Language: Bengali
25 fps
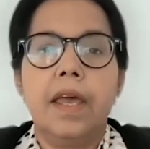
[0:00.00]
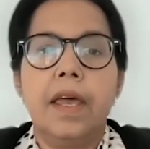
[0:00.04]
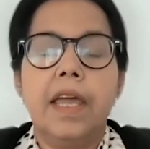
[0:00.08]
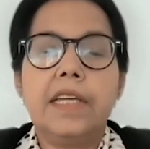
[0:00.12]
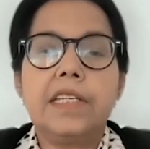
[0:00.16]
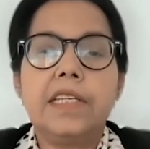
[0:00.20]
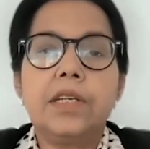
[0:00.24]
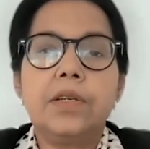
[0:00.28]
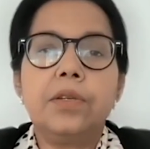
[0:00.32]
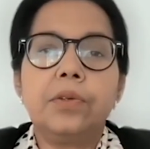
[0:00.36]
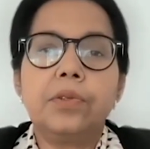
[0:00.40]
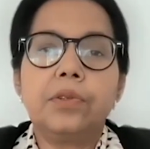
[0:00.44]

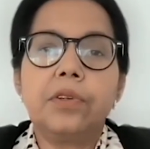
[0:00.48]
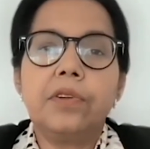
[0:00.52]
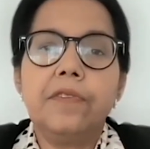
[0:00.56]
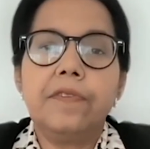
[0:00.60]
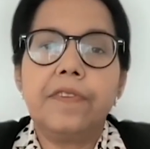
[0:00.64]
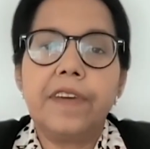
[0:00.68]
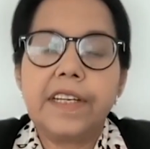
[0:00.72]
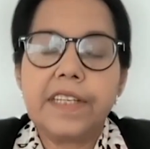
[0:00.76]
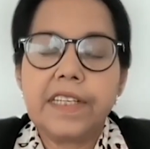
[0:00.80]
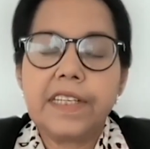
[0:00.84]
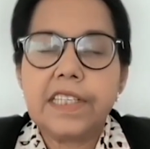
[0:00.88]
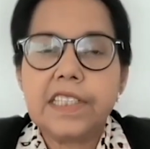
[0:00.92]
এই যে নতুন
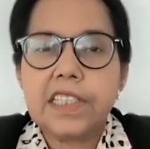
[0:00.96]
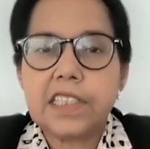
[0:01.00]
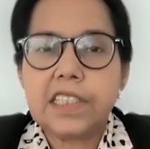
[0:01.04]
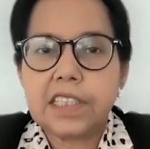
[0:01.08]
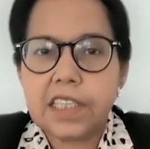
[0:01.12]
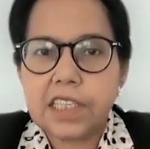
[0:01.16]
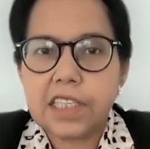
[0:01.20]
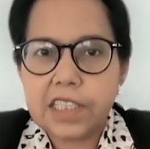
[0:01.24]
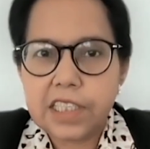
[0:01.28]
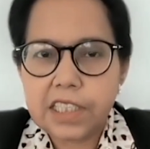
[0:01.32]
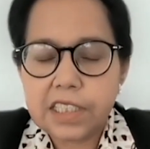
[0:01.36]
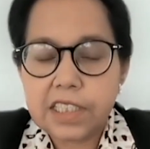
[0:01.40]
ভেরিয়েন্ট
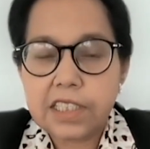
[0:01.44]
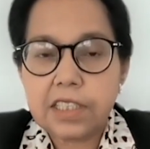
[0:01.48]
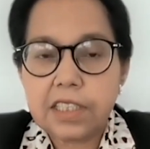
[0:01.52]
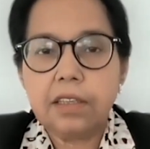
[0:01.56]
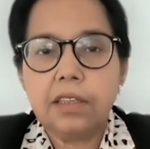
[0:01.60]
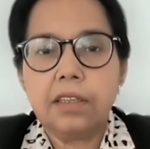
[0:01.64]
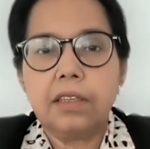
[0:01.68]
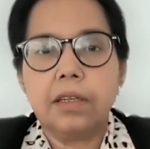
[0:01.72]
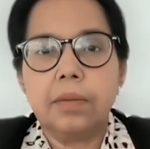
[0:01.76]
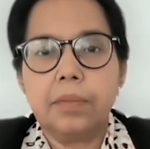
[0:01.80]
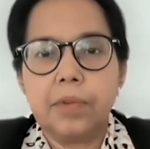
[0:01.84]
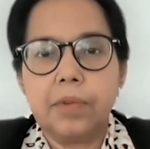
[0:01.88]
যেটা এসেছে
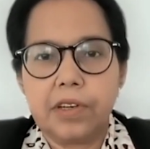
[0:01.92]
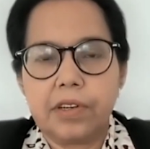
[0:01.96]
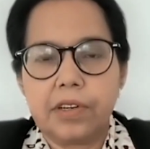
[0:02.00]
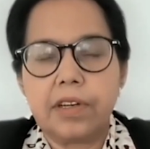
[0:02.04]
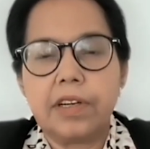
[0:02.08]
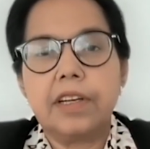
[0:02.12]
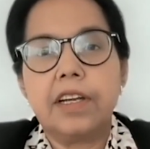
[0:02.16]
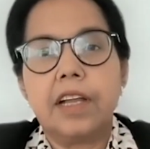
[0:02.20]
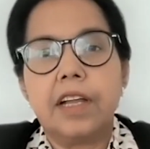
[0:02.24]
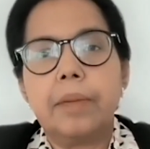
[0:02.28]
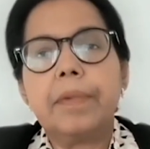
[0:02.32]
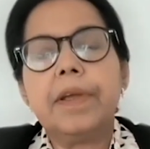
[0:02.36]

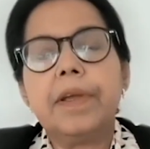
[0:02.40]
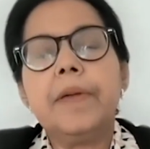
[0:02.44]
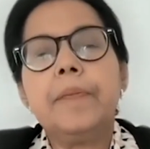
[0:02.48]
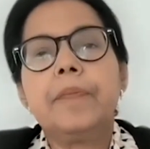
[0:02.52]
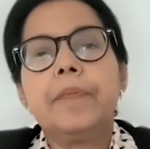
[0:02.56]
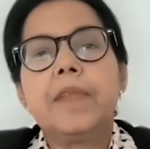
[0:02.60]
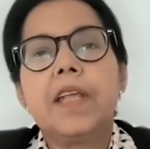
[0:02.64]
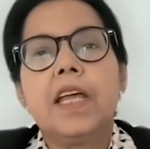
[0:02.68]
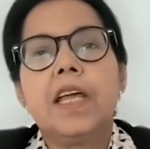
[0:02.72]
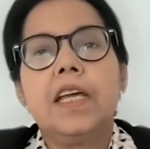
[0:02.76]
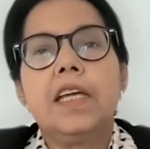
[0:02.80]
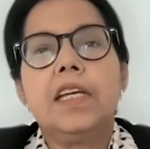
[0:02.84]
অমিক্রণ নামে
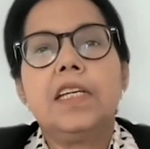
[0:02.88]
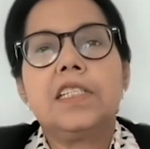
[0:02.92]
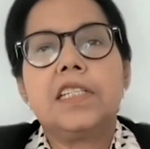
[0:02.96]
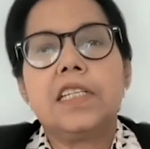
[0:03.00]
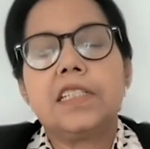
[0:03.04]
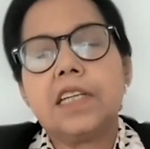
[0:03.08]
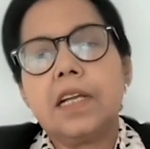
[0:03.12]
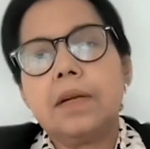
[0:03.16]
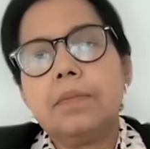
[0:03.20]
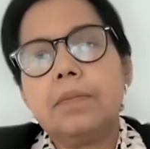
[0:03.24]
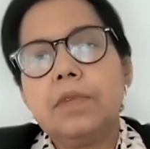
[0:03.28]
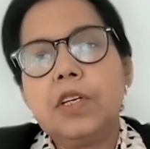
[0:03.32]

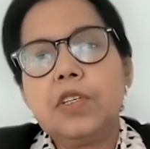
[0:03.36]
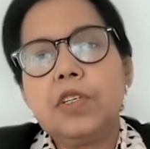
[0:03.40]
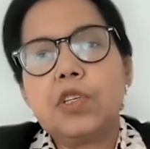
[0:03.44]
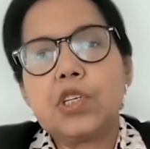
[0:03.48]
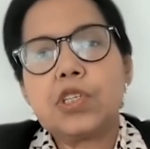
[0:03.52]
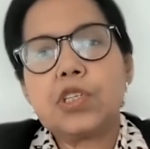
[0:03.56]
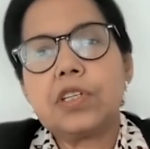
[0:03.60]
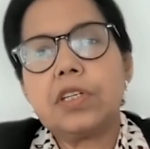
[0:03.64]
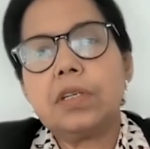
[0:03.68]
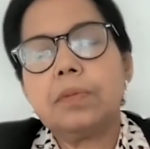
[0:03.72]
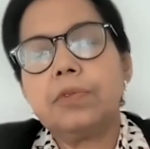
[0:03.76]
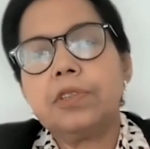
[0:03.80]
সেটা
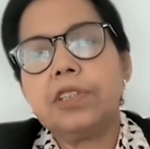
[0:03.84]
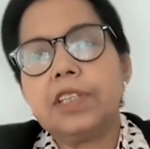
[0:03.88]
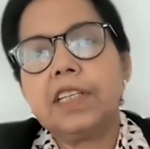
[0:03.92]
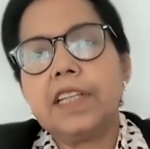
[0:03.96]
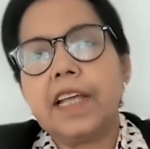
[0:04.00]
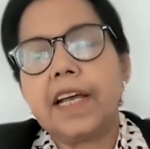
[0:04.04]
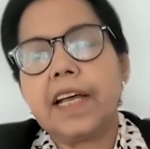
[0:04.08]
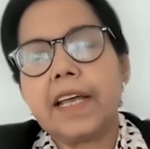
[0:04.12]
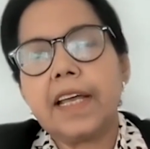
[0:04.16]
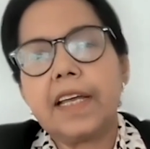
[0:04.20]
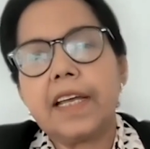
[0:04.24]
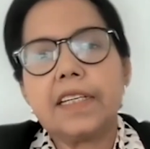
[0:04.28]
মিউটেশনের মধ্যে
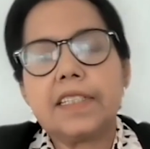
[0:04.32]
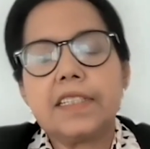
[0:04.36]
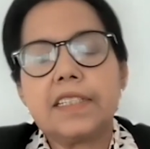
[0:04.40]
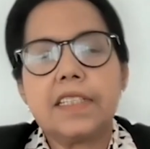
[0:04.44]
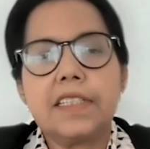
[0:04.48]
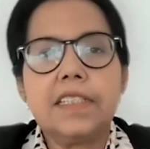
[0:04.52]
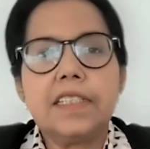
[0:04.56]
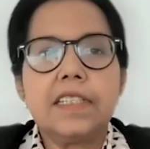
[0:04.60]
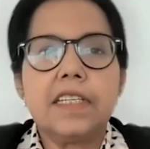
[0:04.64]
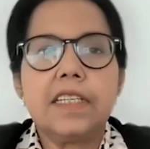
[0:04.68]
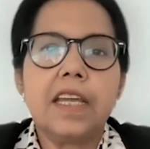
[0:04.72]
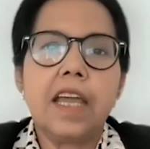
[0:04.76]
দেখা গেছে
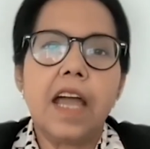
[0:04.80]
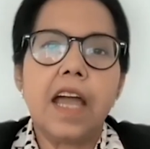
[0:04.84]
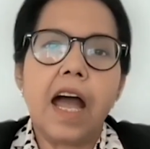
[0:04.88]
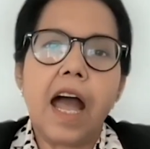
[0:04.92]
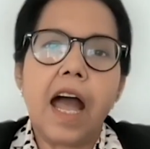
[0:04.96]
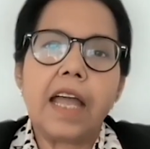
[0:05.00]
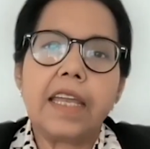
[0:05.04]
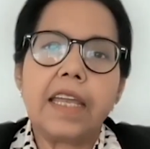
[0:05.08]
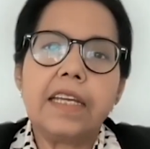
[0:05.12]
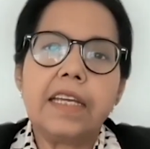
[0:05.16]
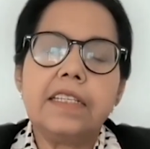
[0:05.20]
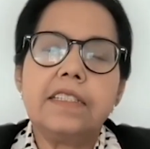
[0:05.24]
যে
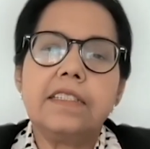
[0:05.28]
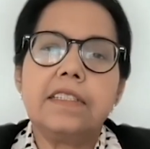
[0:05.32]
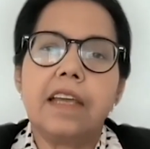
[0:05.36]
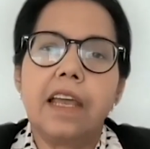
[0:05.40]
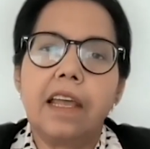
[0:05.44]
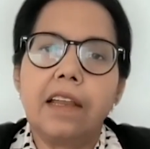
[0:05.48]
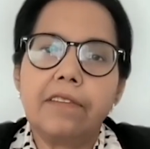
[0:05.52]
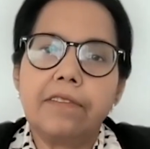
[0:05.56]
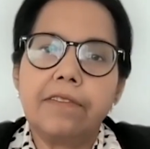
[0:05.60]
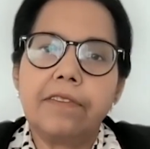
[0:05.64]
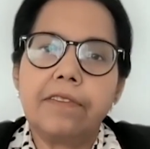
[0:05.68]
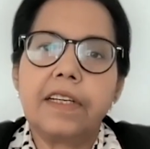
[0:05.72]
আগের যে
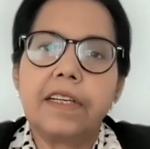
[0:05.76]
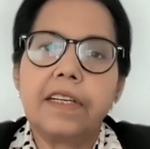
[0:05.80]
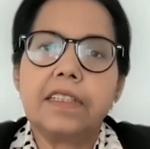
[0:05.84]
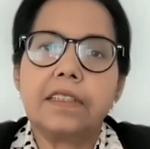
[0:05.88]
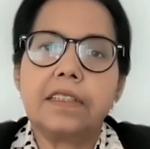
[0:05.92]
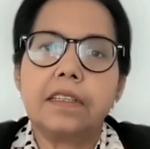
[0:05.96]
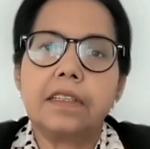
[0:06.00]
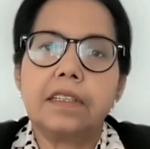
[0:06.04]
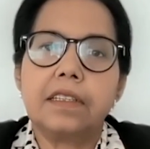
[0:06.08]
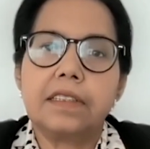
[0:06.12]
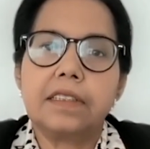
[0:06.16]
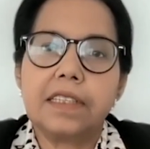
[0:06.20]
আলফা
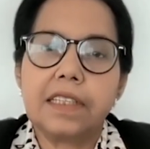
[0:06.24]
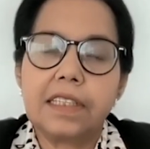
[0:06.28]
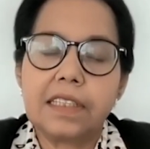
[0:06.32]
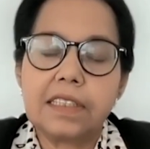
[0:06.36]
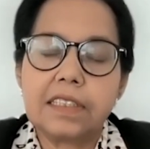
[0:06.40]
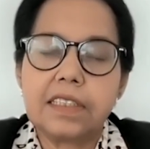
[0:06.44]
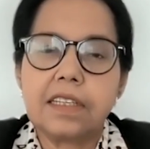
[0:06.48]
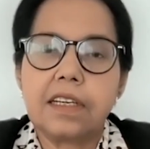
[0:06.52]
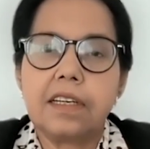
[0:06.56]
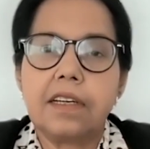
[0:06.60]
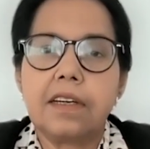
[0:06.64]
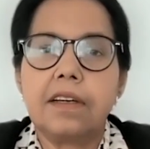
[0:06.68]

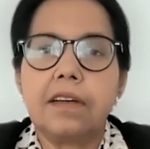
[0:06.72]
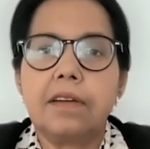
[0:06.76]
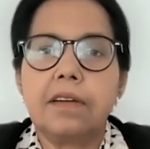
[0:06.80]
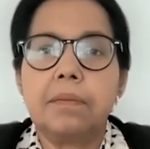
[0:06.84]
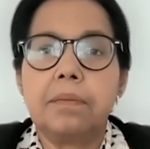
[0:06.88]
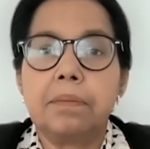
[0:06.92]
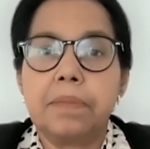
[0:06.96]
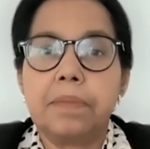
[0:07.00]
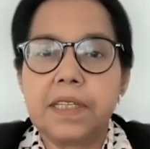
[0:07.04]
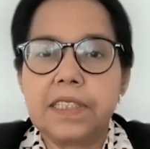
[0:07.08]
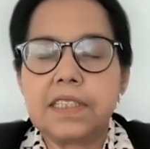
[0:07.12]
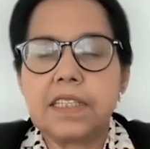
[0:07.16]
ডেল্টা
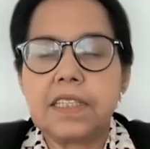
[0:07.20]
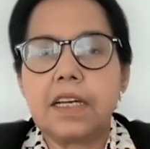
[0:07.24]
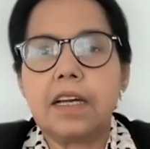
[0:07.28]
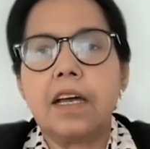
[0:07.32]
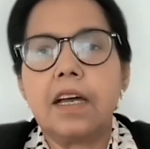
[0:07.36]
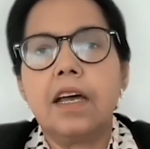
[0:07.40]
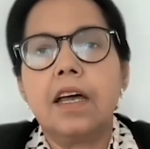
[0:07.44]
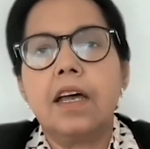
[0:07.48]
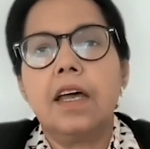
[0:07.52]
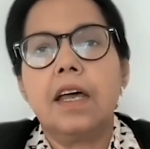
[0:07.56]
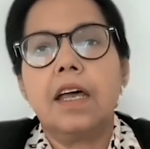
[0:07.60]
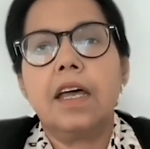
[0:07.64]
বেটা
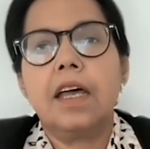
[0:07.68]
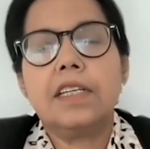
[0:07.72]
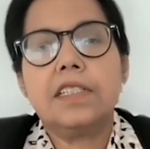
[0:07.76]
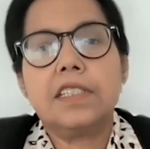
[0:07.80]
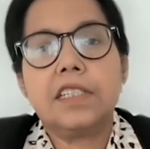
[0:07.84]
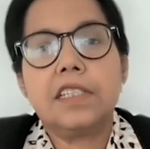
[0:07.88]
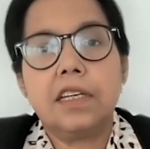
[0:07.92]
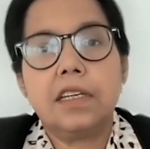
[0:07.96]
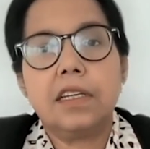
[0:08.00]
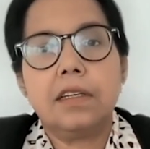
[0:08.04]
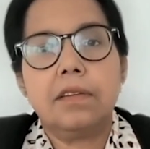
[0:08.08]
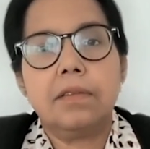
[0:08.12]

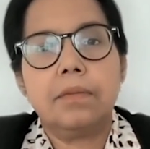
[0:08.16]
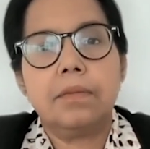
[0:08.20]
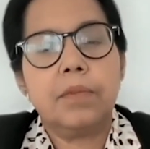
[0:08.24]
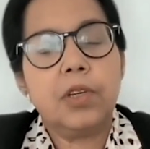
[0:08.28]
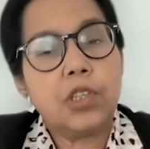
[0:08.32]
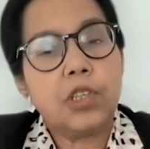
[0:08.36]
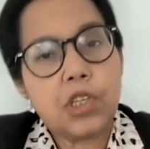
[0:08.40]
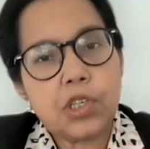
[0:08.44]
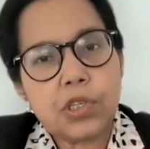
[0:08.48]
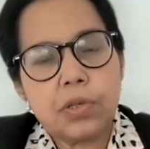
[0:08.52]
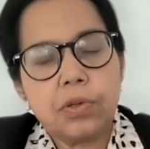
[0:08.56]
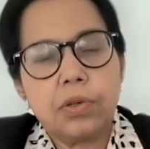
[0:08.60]
যে
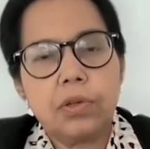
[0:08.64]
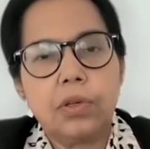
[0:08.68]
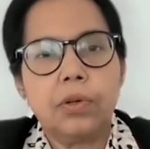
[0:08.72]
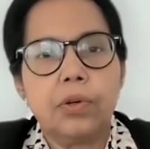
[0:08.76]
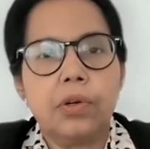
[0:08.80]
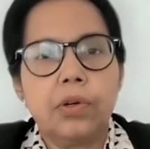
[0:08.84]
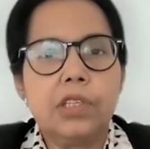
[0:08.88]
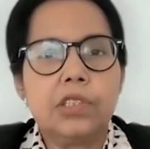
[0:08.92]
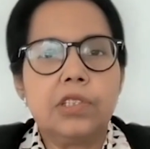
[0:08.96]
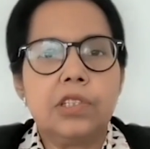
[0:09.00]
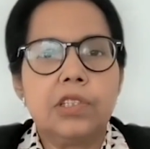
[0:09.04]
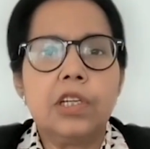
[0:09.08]
মিউটেশনগুলো
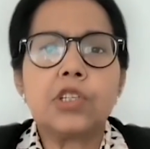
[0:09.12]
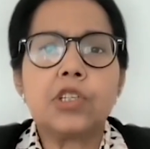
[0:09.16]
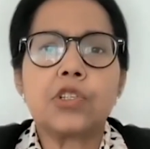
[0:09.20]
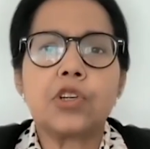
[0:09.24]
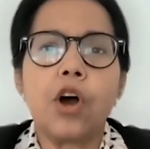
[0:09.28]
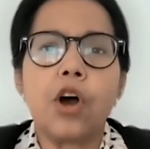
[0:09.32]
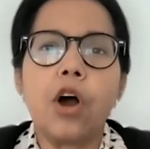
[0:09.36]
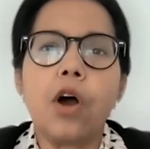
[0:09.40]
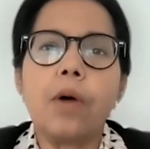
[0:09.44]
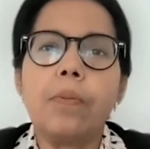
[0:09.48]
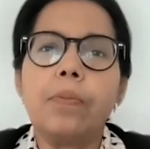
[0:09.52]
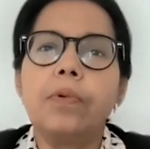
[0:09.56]
হয়েছিল
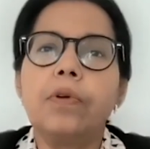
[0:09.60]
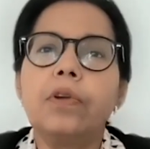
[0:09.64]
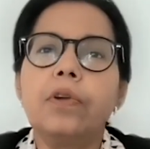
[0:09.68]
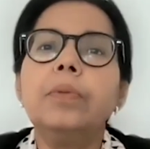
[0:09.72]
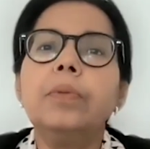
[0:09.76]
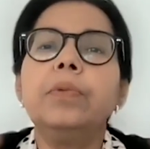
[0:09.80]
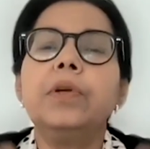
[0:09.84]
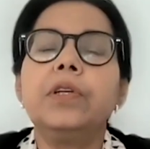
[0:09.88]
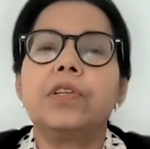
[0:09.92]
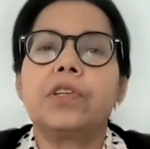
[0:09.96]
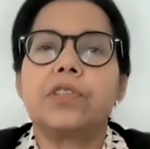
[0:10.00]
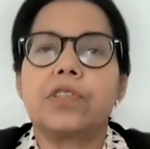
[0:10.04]
সবগুলো
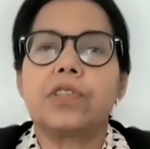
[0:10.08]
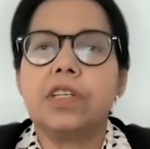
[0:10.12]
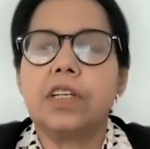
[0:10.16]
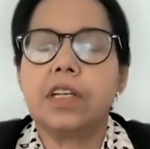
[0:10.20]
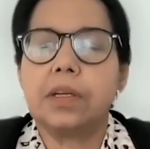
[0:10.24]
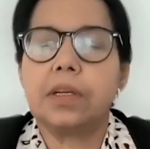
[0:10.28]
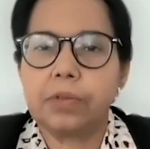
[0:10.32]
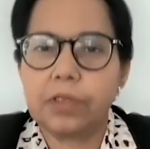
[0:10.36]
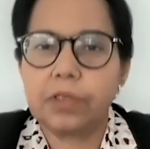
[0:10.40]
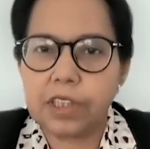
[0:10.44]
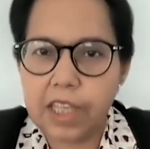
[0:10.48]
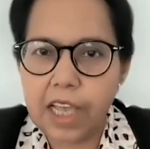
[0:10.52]
মিউটেশন
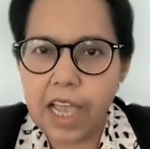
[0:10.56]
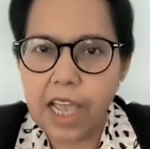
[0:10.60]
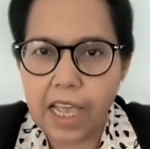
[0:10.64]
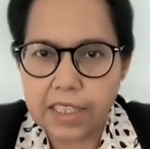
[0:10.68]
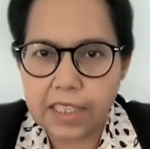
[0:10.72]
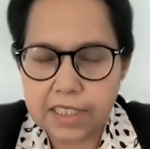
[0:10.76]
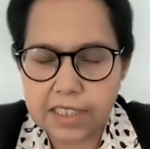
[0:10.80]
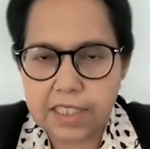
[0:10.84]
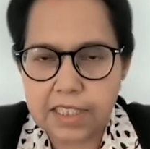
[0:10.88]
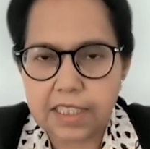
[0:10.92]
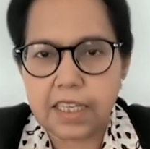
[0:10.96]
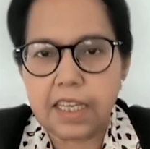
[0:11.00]
এর মধ্যে
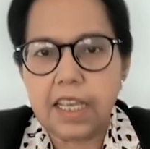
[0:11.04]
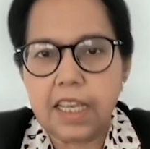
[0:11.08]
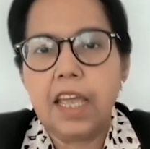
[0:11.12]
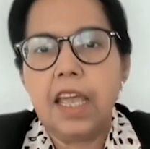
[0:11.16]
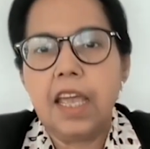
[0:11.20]
আছে